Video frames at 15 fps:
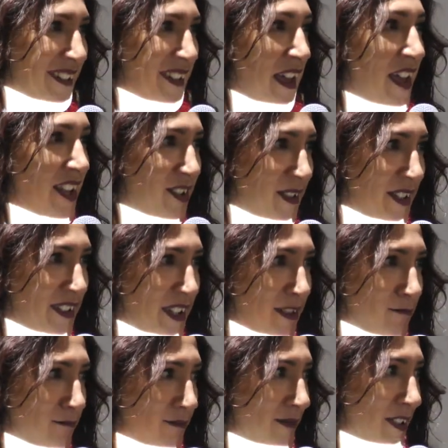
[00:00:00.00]
c'est
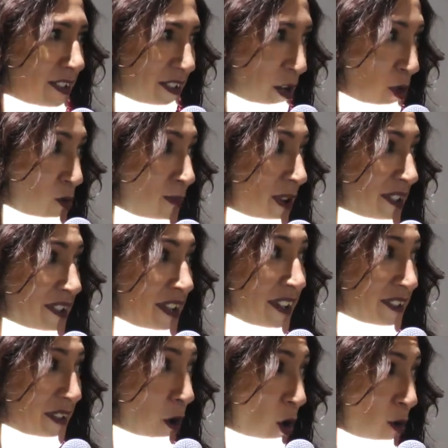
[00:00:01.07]
SVT. C'est une
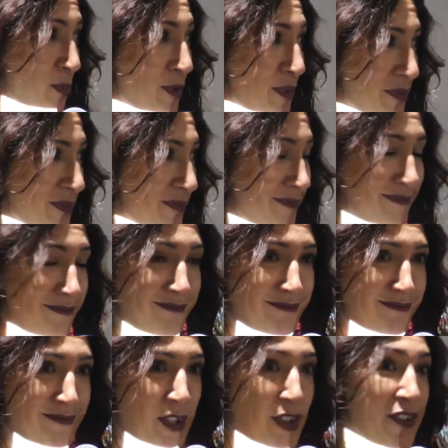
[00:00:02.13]
matière, c'est un prof
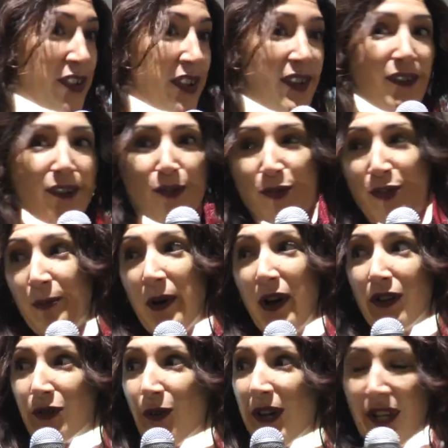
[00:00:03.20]
c'est, euh, je sais
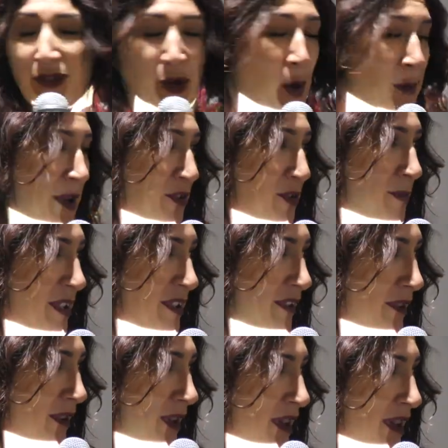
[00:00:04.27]
pas, 3-4 heures par semaine.
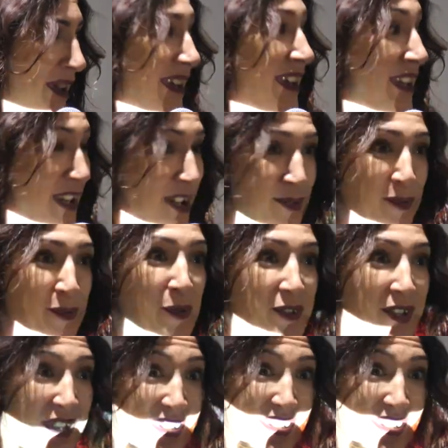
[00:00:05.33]
Et là, du coup, dans la